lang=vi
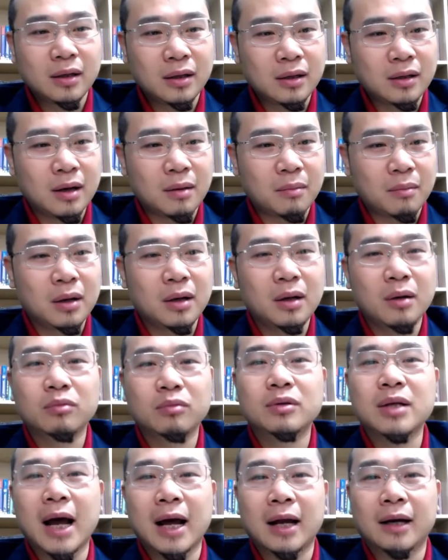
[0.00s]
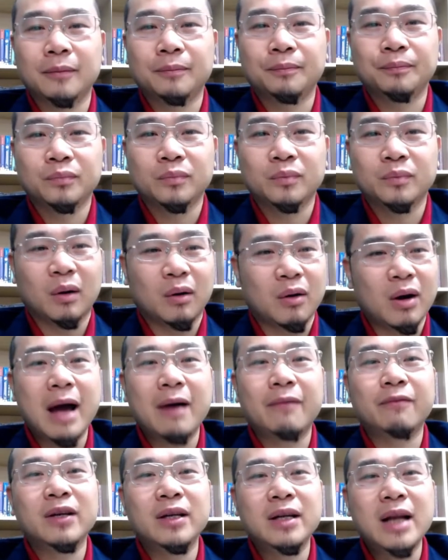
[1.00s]
như là bất động sản, bảo
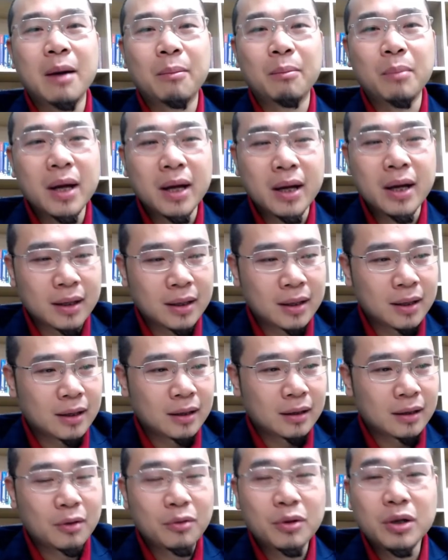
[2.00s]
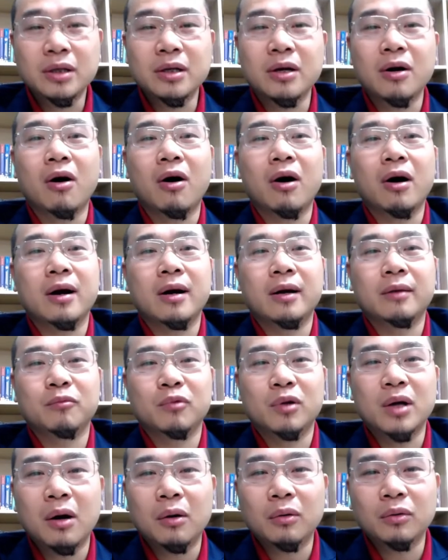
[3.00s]
làm vì đam mê. Thế Huy chỉ hỏi một
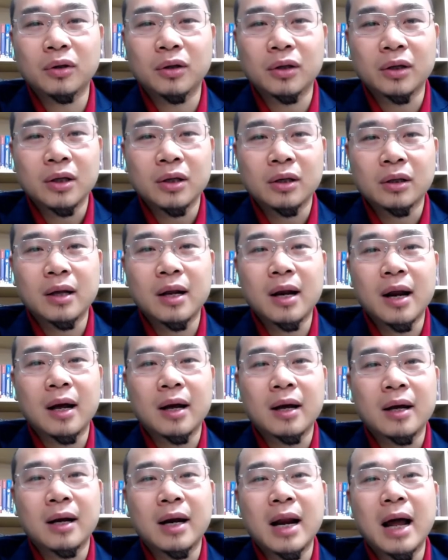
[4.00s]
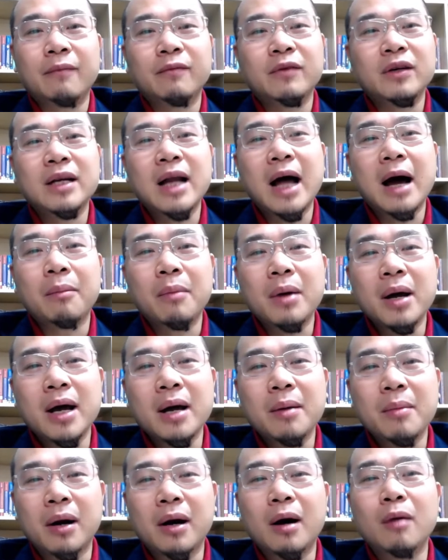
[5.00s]
câu thôi, tức là làm vì đam
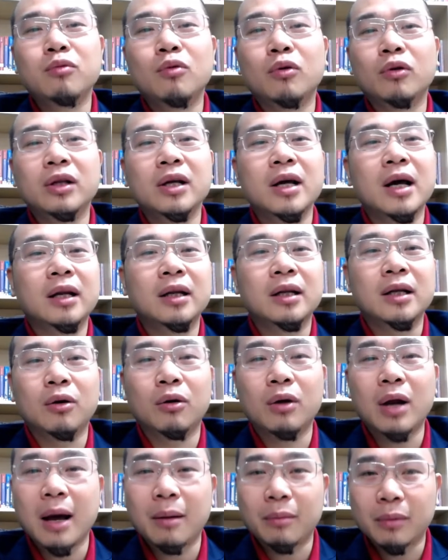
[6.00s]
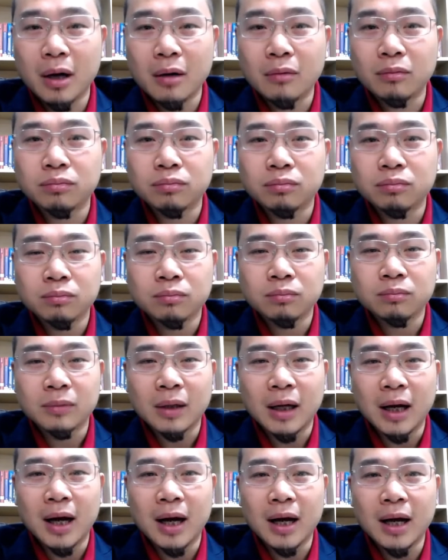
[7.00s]
mê mà không có tiền thì có làm không?
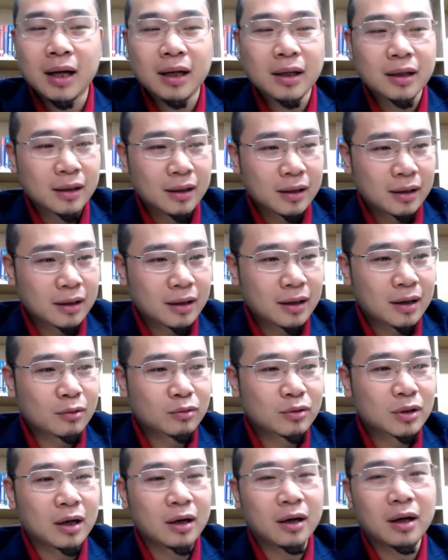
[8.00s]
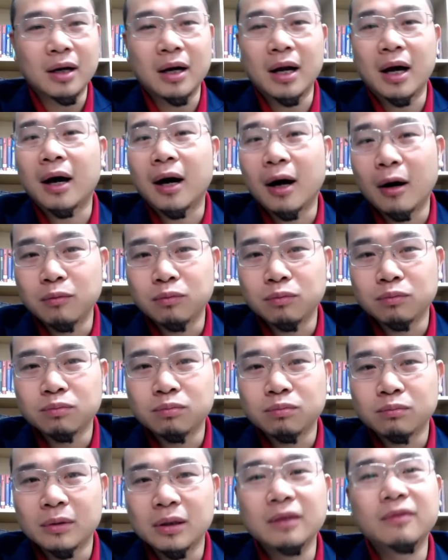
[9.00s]
Đấy, thì câu trả lời là không.
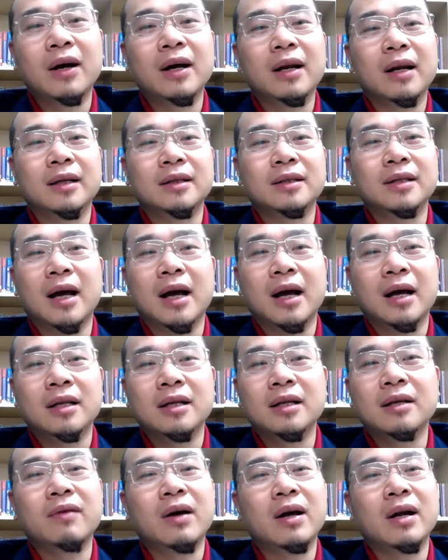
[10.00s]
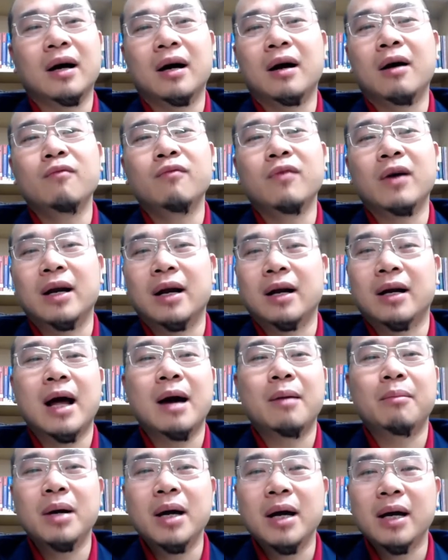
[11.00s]
Như vậy là gì ạ? Như vậy là không phải là
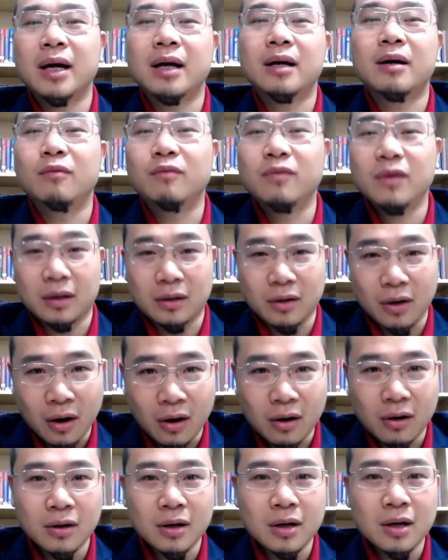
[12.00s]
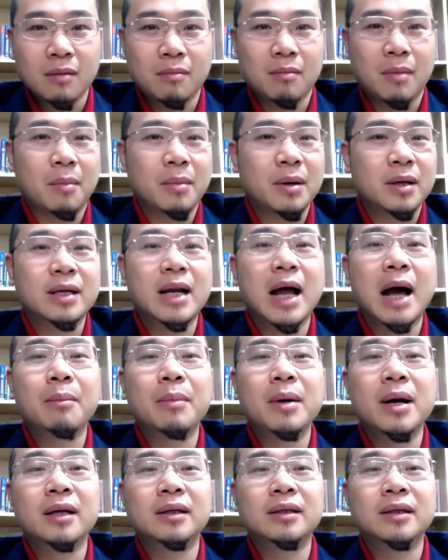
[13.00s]
đam mê cái công việc đó, mà mình đam
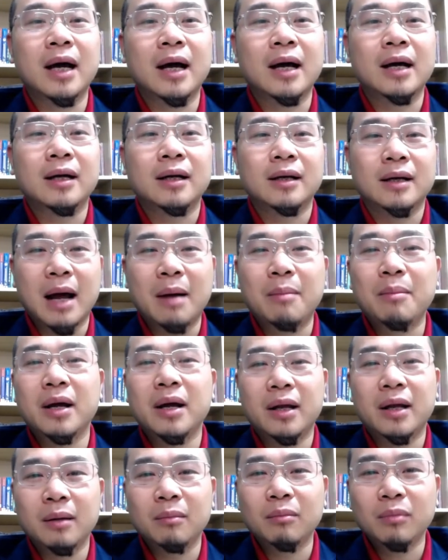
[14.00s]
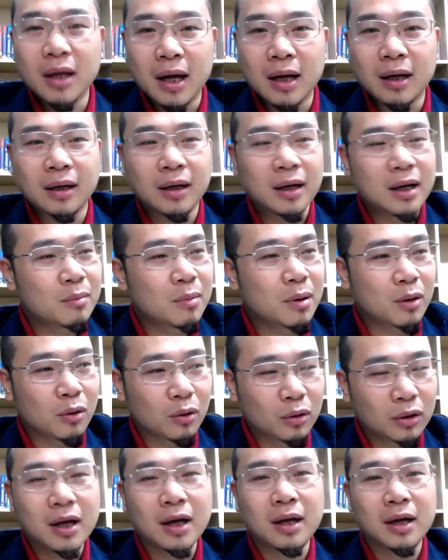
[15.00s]
mê gì ạ? Đam mê kiếm tiền. Nếu mà
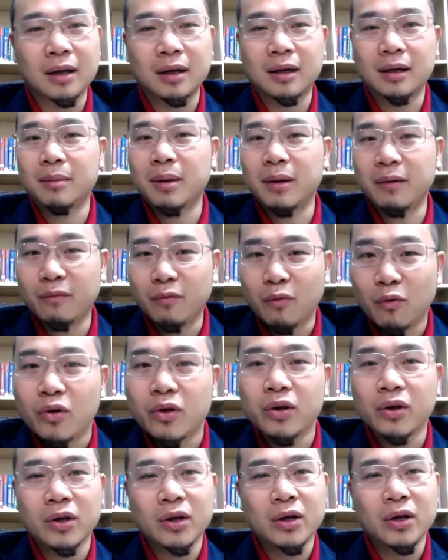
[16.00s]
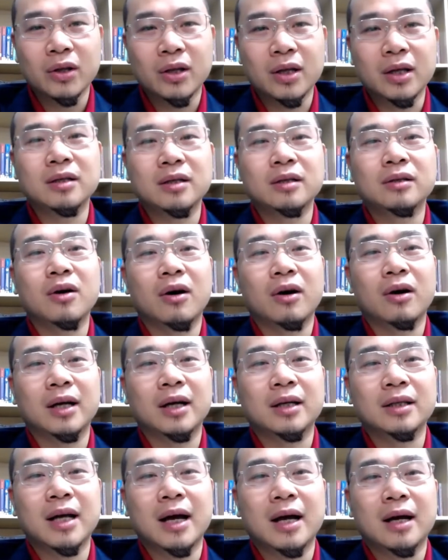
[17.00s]
có tiền thì mình vui, thì chứng tỏ
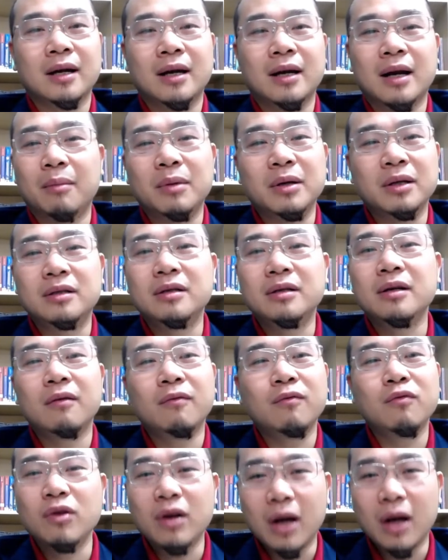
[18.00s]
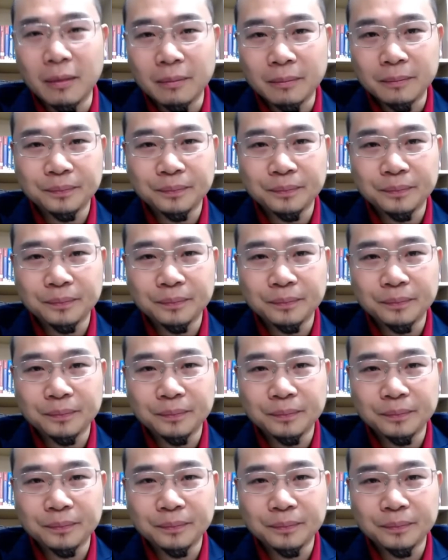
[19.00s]
là gì ạ? Là mình chưa vui lắm.